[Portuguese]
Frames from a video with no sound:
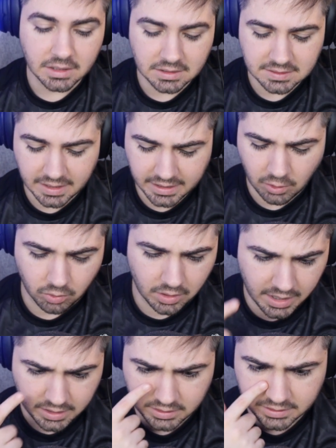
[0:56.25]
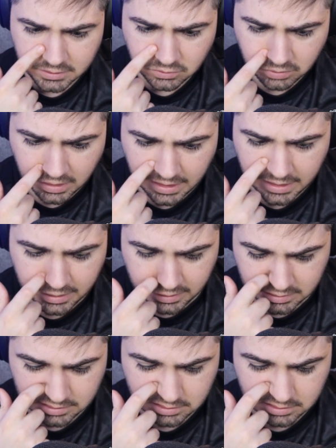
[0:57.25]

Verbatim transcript: E será que é online isso, cara?